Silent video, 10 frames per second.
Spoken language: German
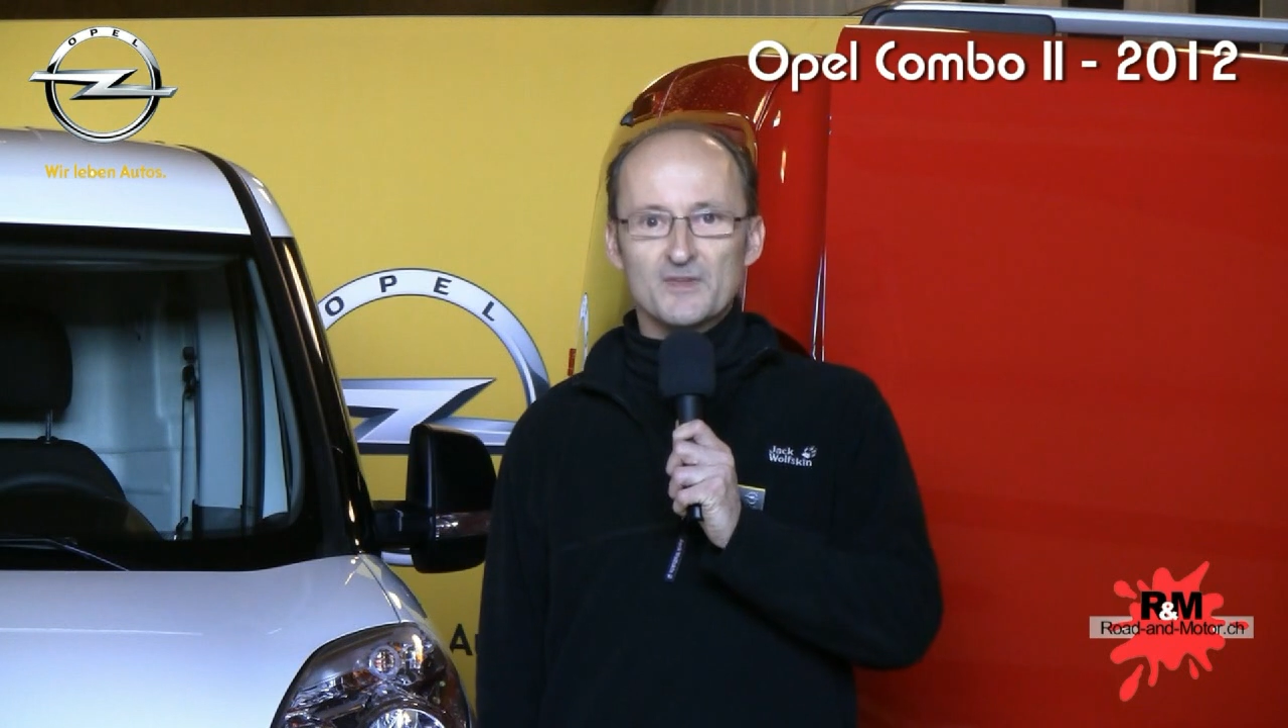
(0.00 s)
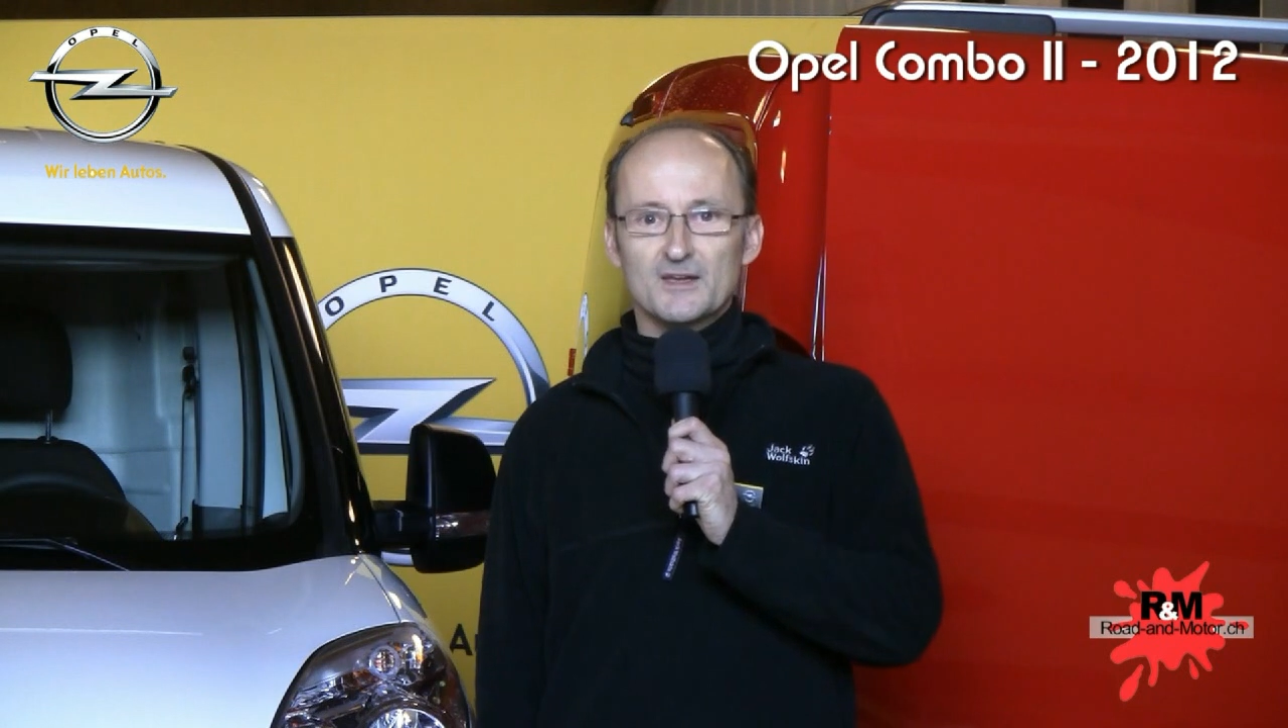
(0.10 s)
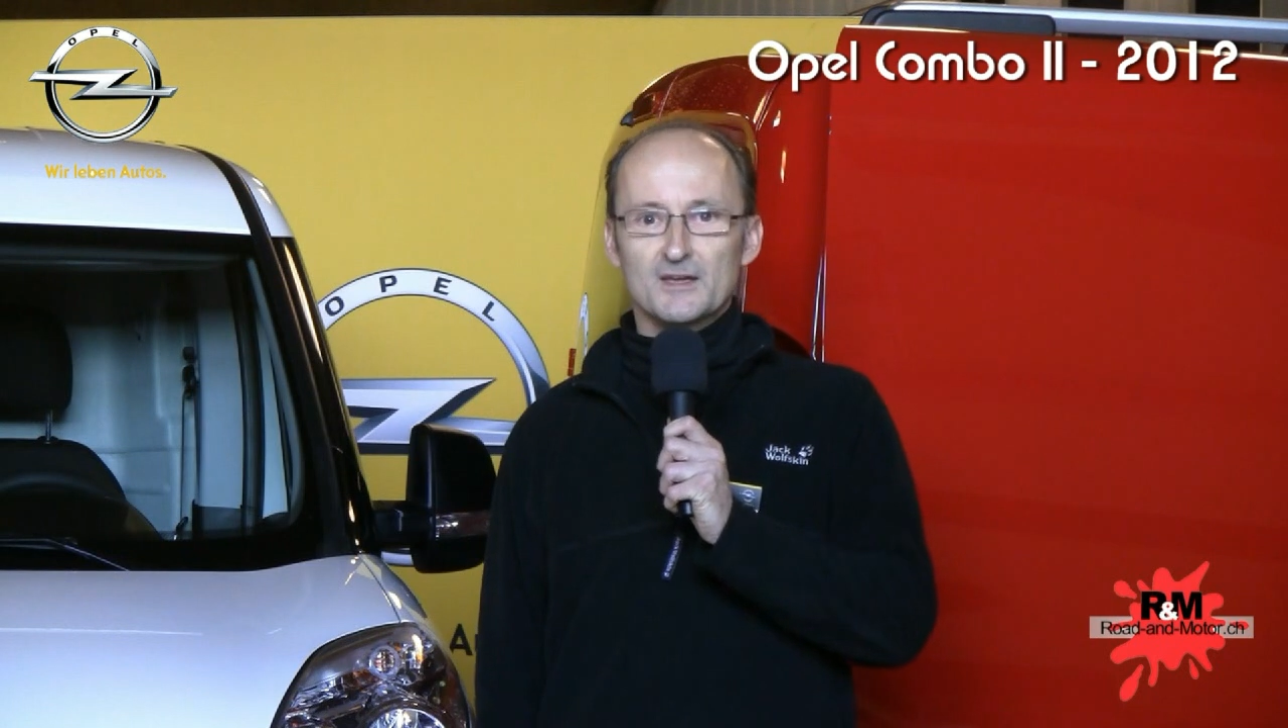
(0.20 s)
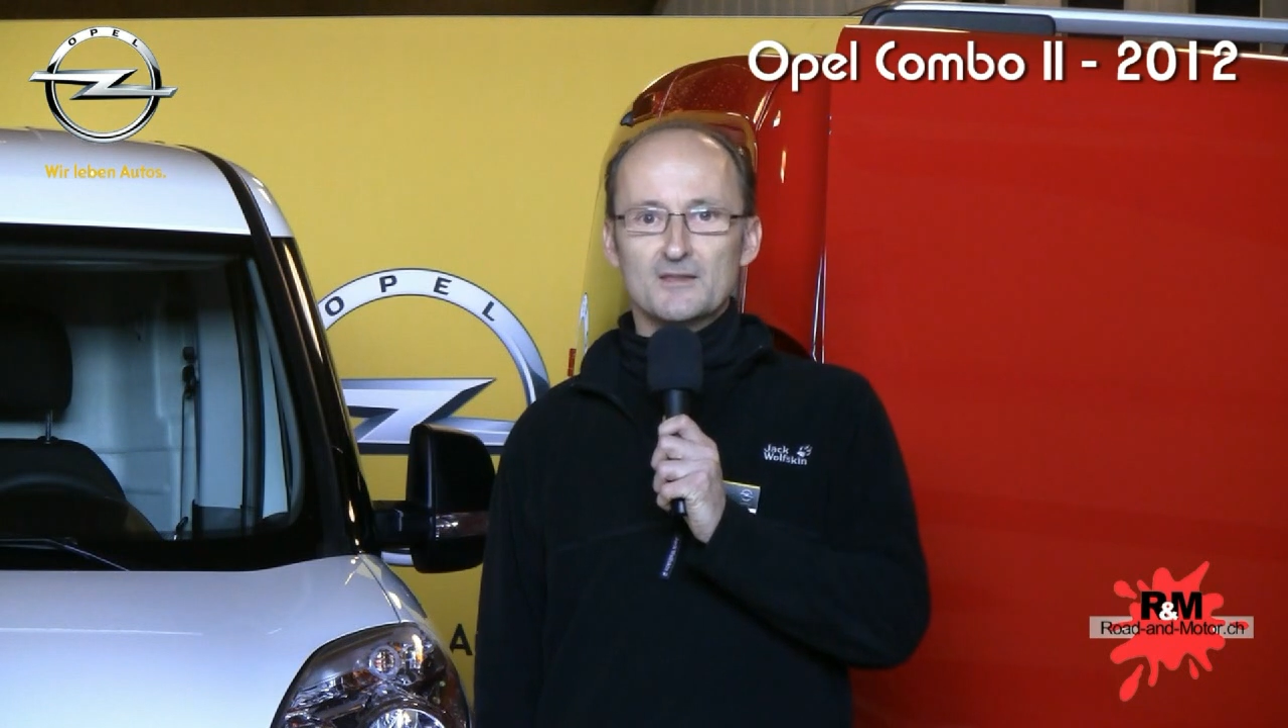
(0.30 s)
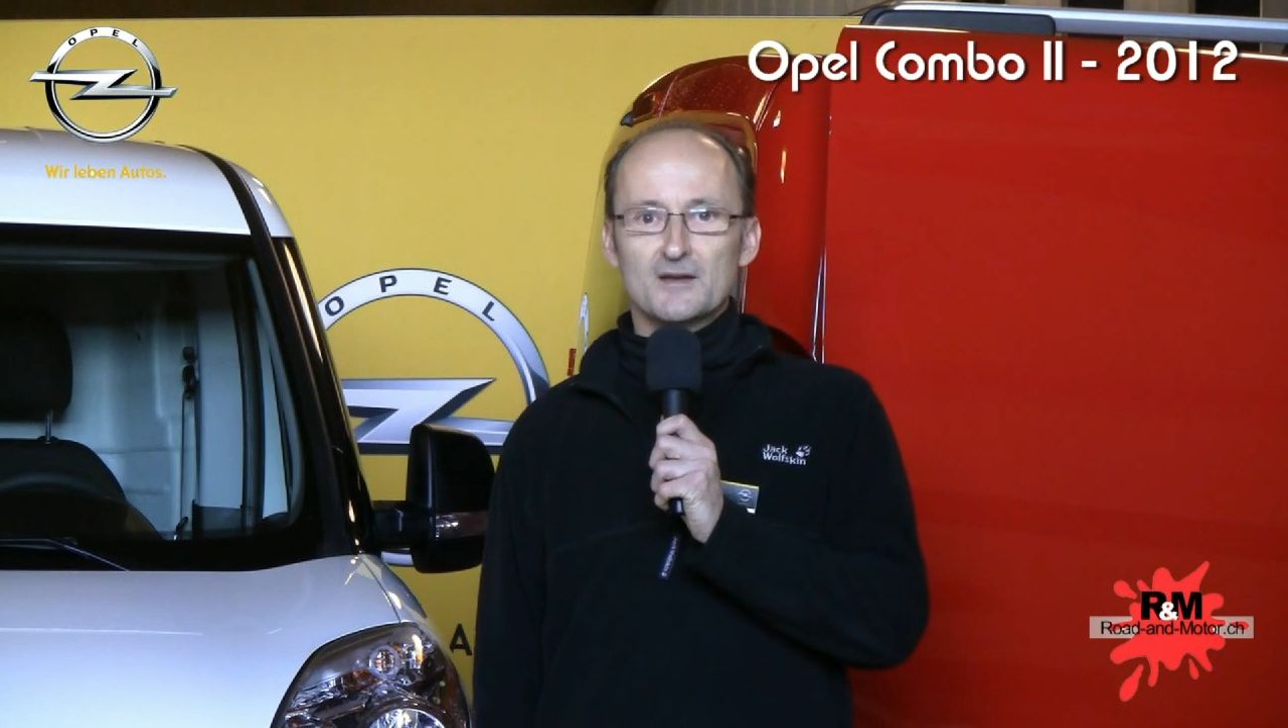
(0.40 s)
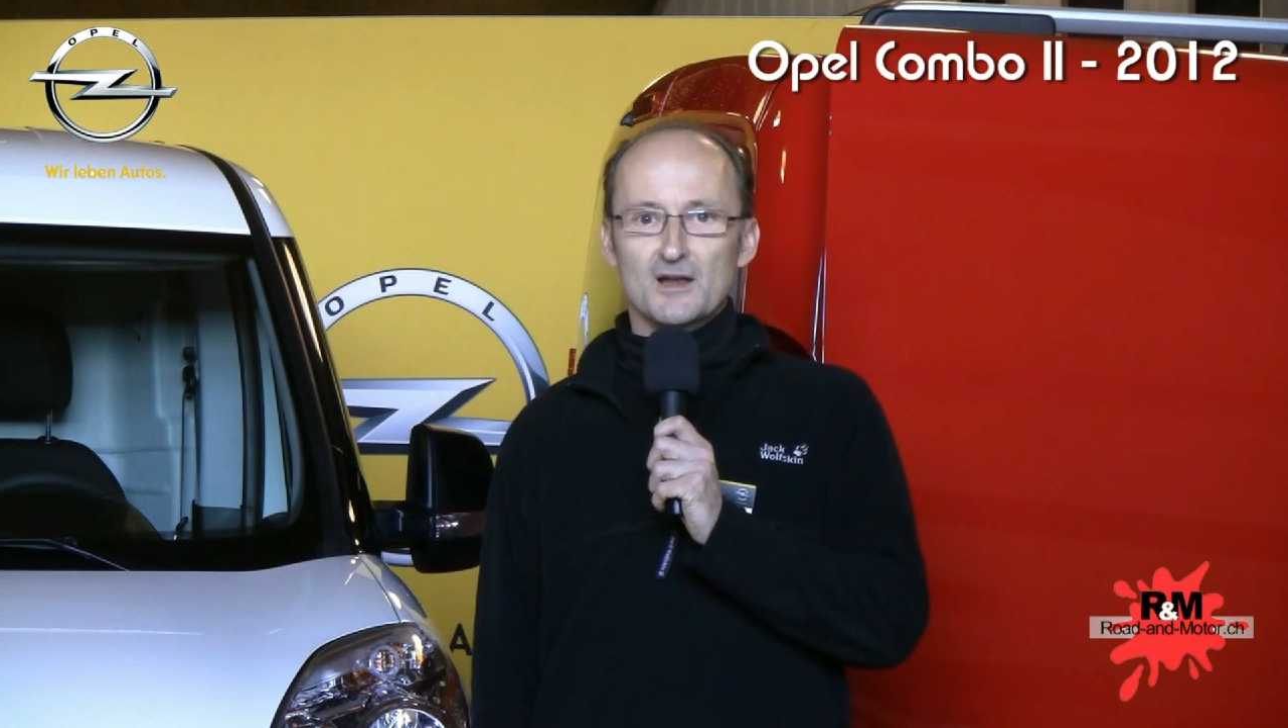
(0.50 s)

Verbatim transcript: in